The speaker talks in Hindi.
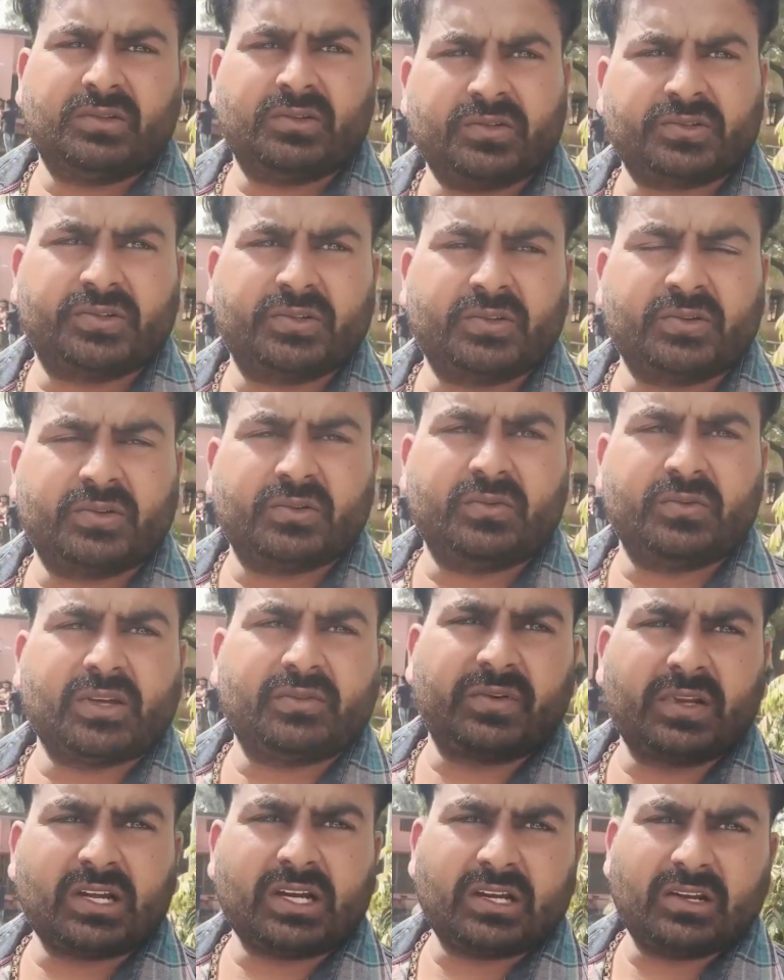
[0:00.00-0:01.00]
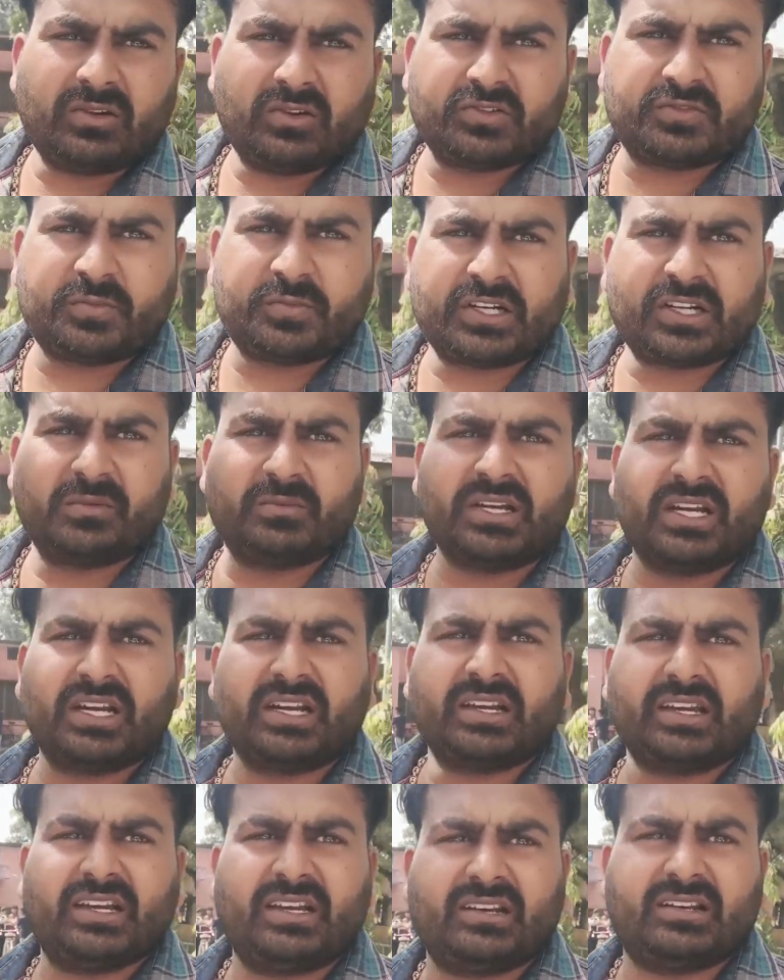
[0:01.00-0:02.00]
दोस्तों मैं फ़िलहाल हॉस्पिटल में आ
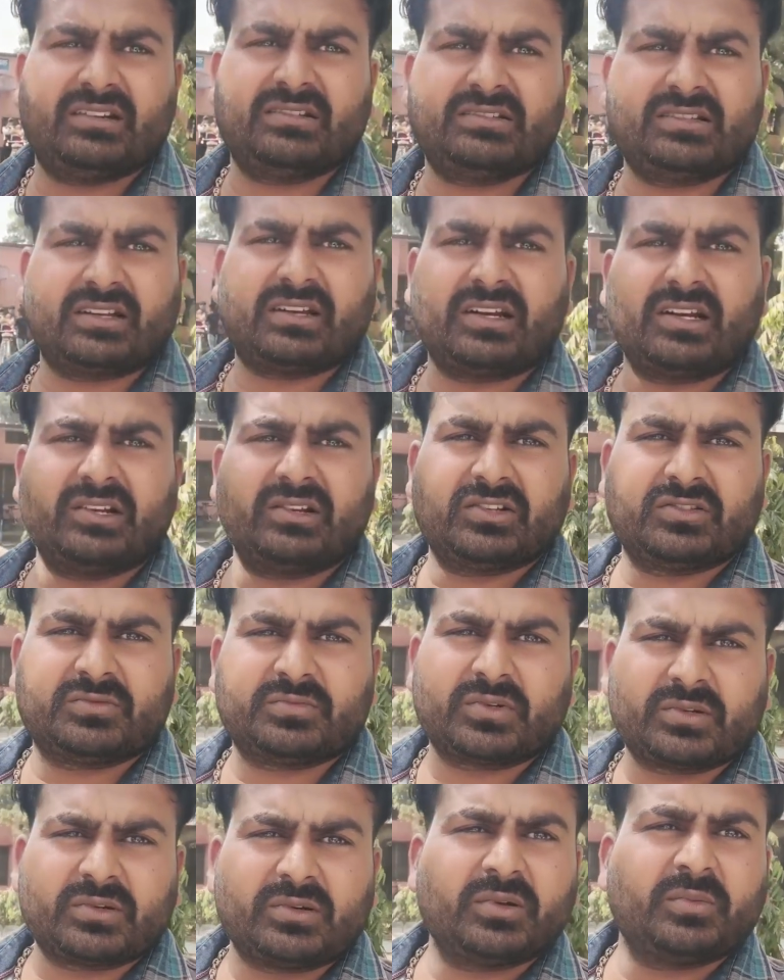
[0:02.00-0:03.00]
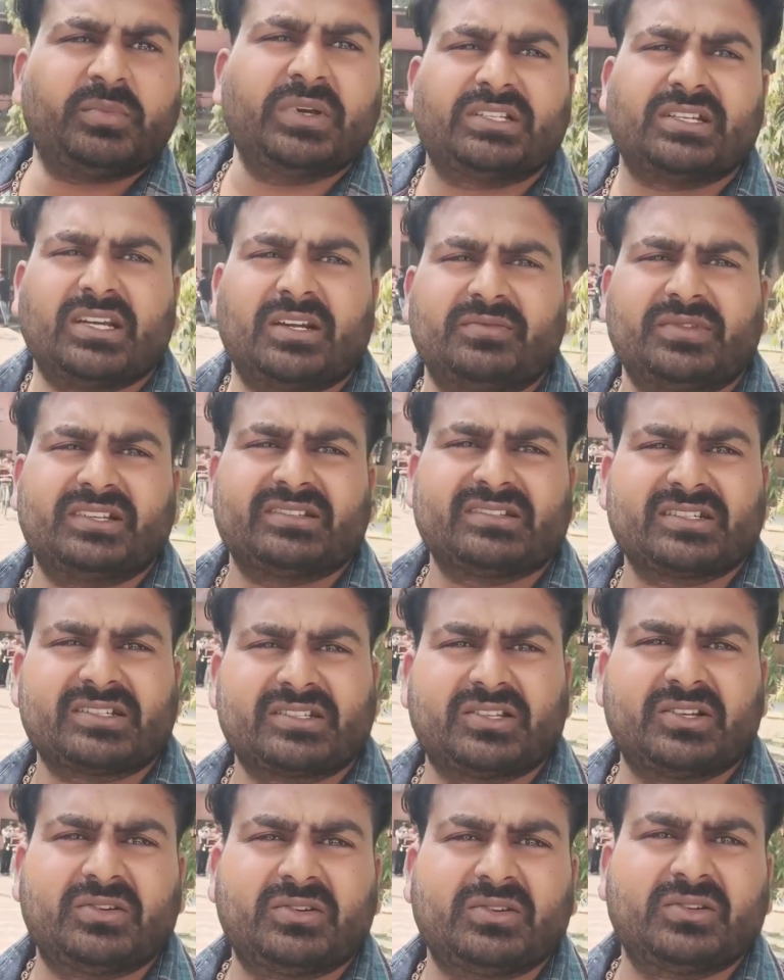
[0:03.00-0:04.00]
गया सरकारी हॉस्पिटल में पीछे आप देख
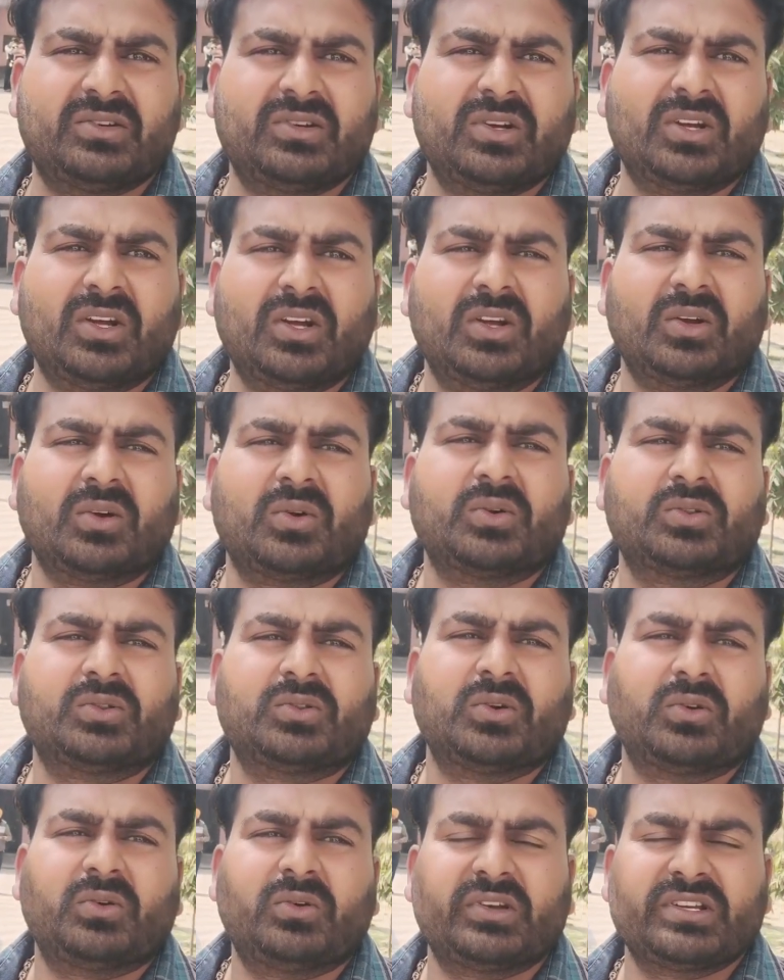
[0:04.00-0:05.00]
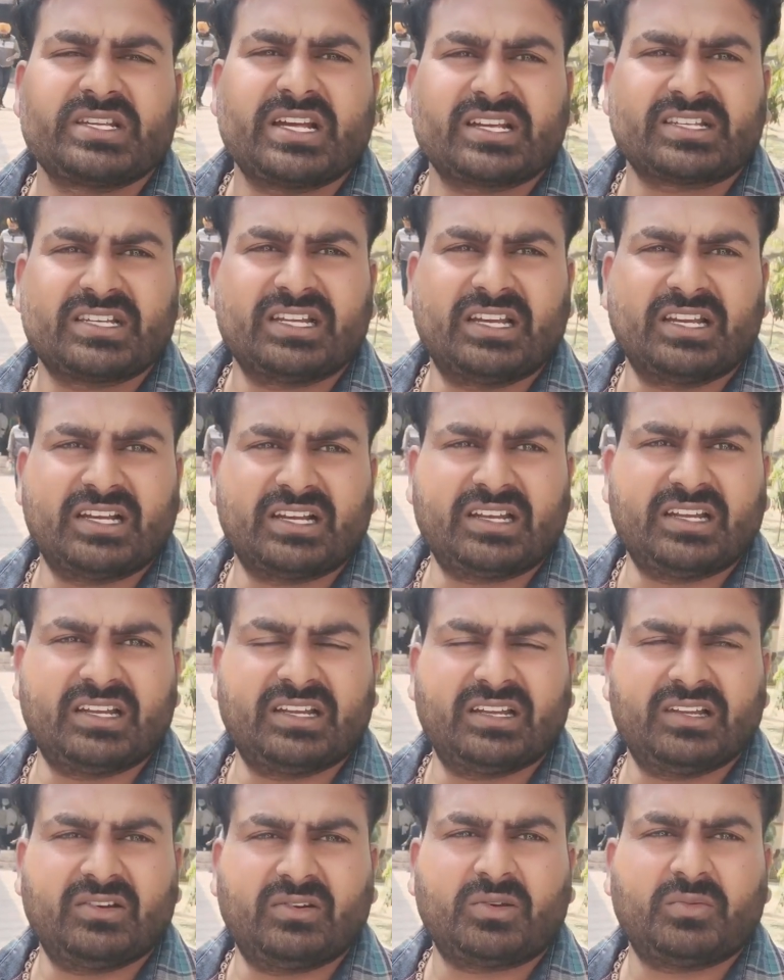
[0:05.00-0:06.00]
सकते हो कुत्तों को इंजेक्शन लग रहे
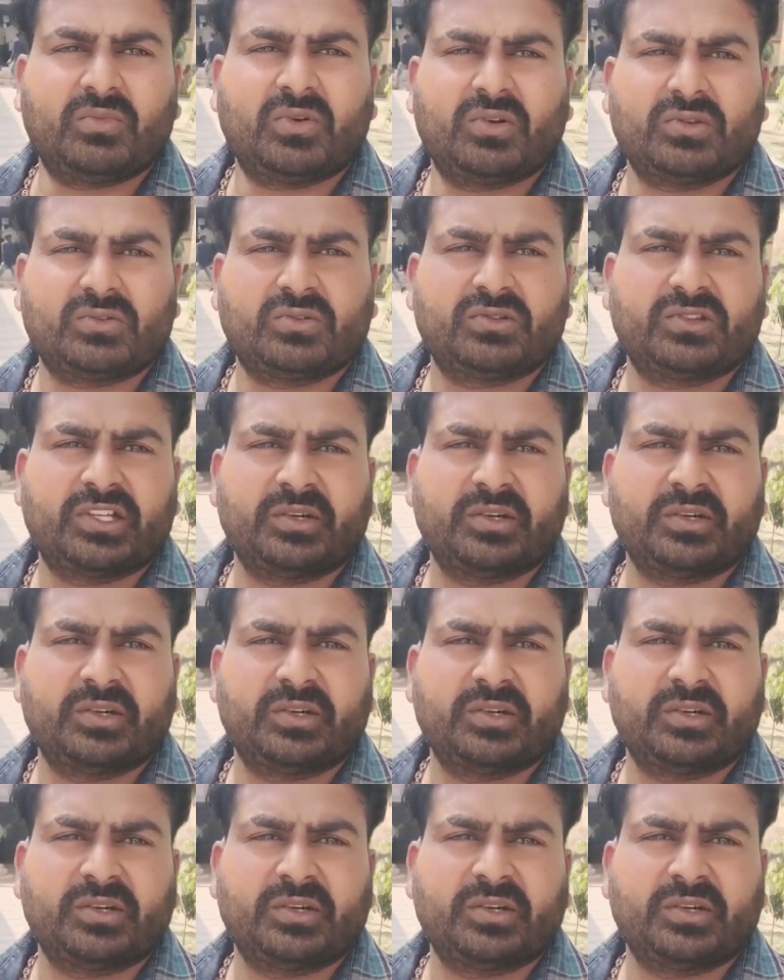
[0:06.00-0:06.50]
हैं और बहुत